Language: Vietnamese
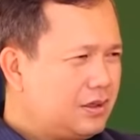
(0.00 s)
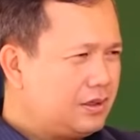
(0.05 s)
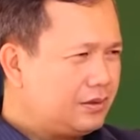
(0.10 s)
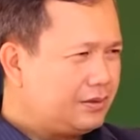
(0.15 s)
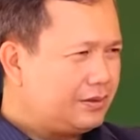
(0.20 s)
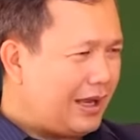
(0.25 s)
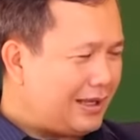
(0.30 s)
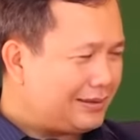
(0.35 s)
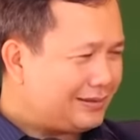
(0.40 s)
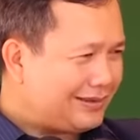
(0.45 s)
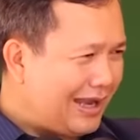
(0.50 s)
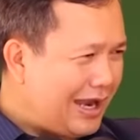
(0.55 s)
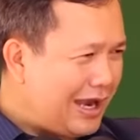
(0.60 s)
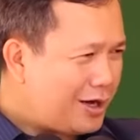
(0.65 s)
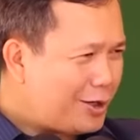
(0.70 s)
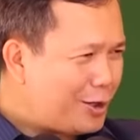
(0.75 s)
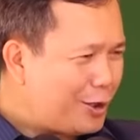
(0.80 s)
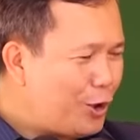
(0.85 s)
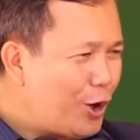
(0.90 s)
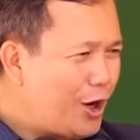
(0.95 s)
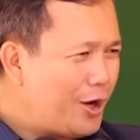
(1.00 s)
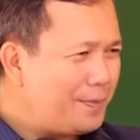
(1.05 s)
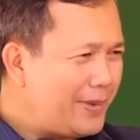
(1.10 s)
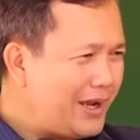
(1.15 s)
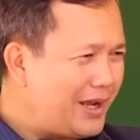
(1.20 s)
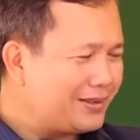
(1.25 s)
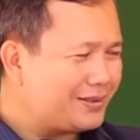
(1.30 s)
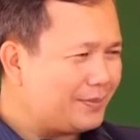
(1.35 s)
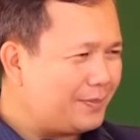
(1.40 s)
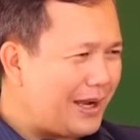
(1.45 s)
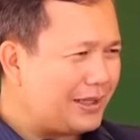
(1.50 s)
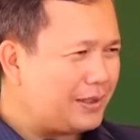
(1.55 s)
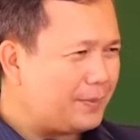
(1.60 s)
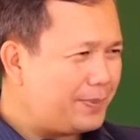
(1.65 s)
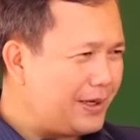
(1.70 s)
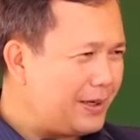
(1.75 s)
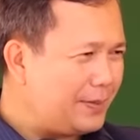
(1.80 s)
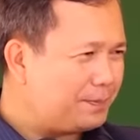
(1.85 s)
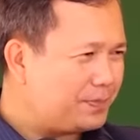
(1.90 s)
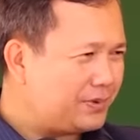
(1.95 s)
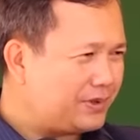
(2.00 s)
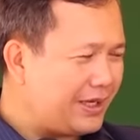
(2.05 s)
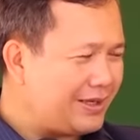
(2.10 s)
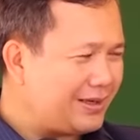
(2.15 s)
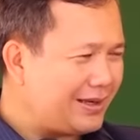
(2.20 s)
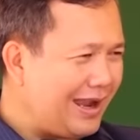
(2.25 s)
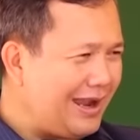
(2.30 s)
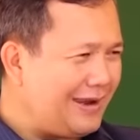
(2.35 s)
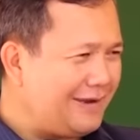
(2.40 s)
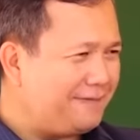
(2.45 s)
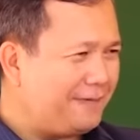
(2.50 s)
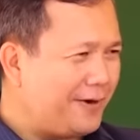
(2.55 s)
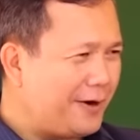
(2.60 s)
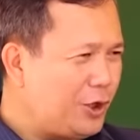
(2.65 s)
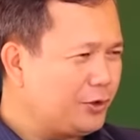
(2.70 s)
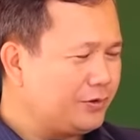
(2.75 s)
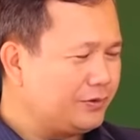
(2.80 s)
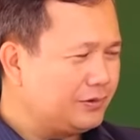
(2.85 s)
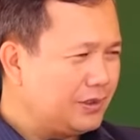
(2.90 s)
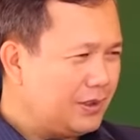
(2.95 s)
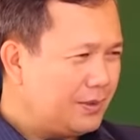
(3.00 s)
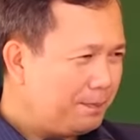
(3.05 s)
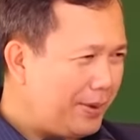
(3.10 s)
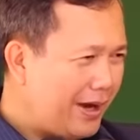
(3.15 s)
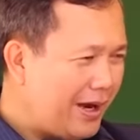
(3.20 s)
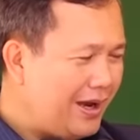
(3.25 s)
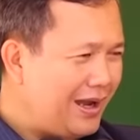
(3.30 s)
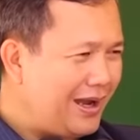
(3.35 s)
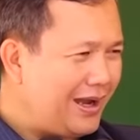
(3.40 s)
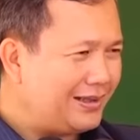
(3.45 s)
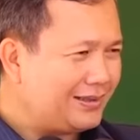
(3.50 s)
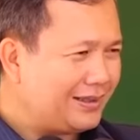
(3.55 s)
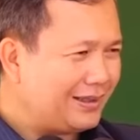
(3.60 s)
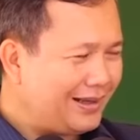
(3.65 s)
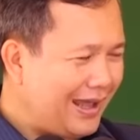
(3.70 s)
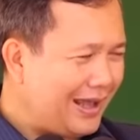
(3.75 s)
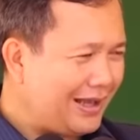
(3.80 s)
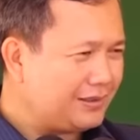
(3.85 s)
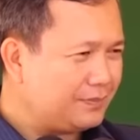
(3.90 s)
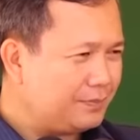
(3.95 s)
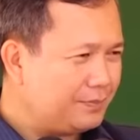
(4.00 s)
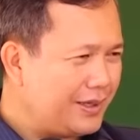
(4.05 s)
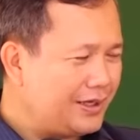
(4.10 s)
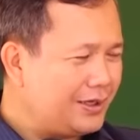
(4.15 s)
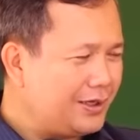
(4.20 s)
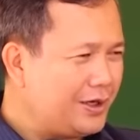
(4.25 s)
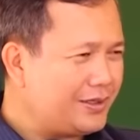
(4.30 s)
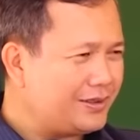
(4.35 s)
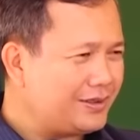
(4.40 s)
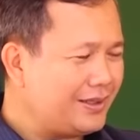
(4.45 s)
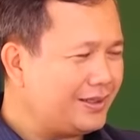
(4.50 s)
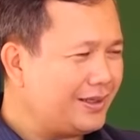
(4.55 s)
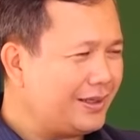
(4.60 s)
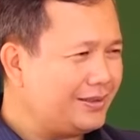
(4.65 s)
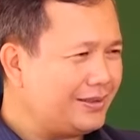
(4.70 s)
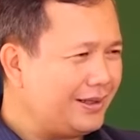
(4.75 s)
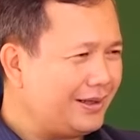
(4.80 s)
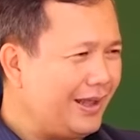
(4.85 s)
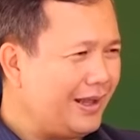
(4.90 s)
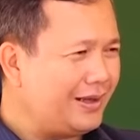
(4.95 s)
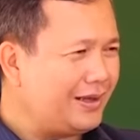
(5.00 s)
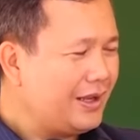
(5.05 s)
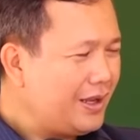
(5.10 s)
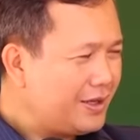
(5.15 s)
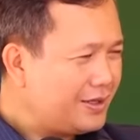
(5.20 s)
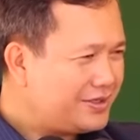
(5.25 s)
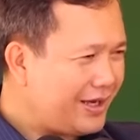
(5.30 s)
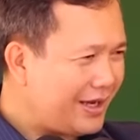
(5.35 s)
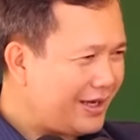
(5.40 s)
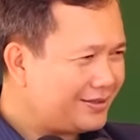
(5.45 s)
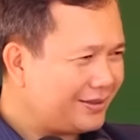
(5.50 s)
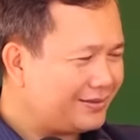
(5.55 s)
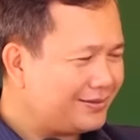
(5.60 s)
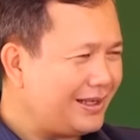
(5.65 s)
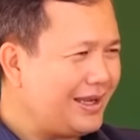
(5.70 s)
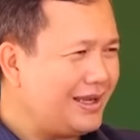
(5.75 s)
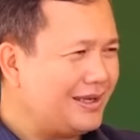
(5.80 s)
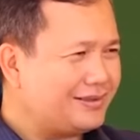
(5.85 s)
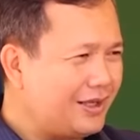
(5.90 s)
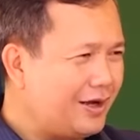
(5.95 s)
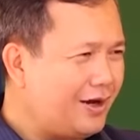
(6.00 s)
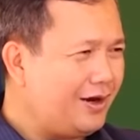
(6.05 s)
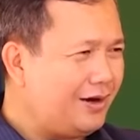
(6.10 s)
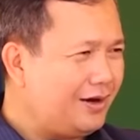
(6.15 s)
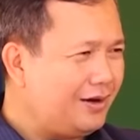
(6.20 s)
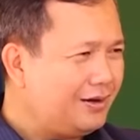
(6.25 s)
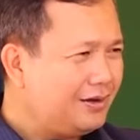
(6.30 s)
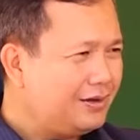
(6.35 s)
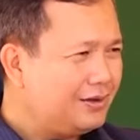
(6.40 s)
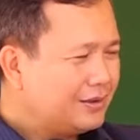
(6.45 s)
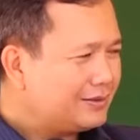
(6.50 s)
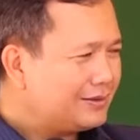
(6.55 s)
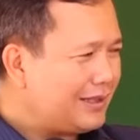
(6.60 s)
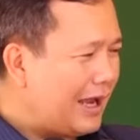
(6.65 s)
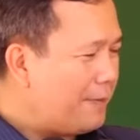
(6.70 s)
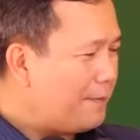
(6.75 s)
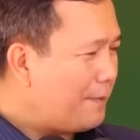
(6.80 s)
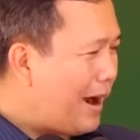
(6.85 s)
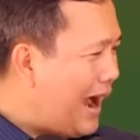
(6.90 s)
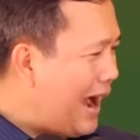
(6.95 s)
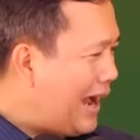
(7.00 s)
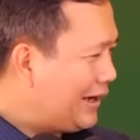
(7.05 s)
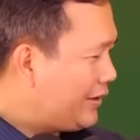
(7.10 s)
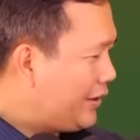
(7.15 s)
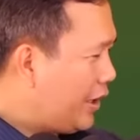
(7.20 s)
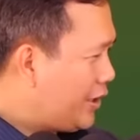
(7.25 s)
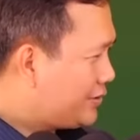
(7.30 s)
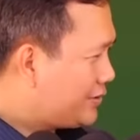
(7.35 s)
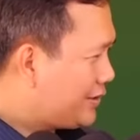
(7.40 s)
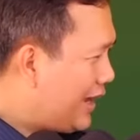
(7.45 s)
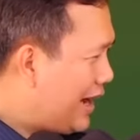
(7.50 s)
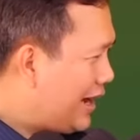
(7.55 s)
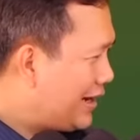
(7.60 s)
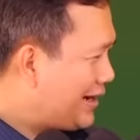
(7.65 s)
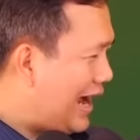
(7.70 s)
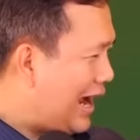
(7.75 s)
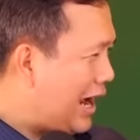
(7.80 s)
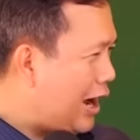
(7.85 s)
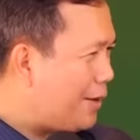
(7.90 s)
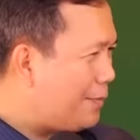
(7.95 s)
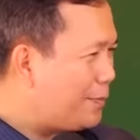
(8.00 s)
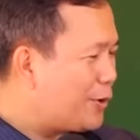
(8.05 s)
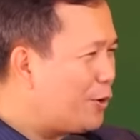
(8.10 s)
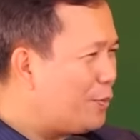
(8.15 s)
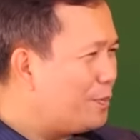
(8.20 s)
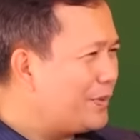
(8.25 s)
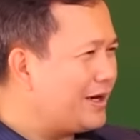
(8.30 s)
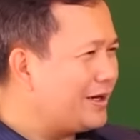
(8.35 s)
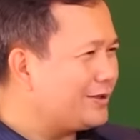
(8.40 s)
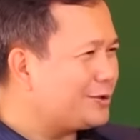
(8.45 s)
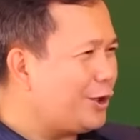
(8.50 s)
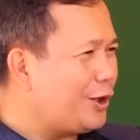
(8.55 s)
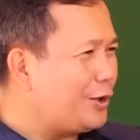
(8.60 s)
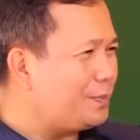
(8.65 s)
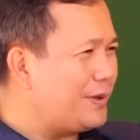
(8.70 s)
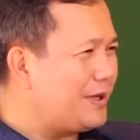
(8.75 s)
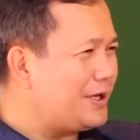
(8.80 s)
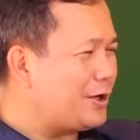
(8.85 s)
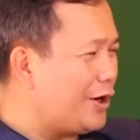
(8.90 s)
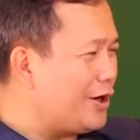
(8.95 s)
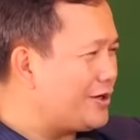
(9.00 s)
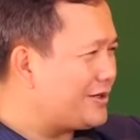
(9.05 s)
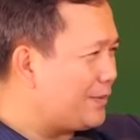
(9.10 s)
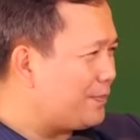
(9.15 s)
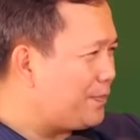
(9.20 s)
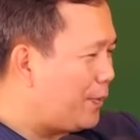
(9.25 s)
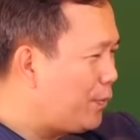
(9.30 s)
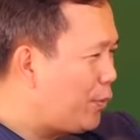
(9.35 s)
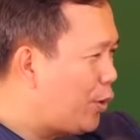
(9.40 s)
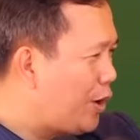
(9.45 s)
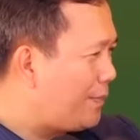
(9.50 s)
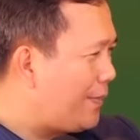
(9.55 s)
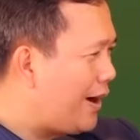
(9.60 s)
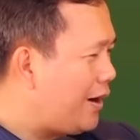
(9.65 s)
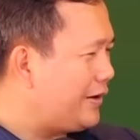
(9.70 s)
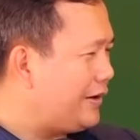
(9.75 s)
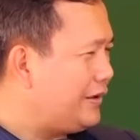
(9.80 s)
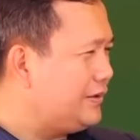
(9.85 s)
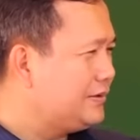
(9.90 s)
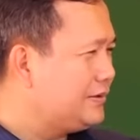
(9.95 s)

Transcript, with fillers: thà ta luôn miên sầm mặt tiếp tinh iPhone, per internet miên lôi tinh internet, che sờ xe sò, ta ban đời xa ca ấp rôm riêng số bị khỏi chết bầm buôn máu đấy,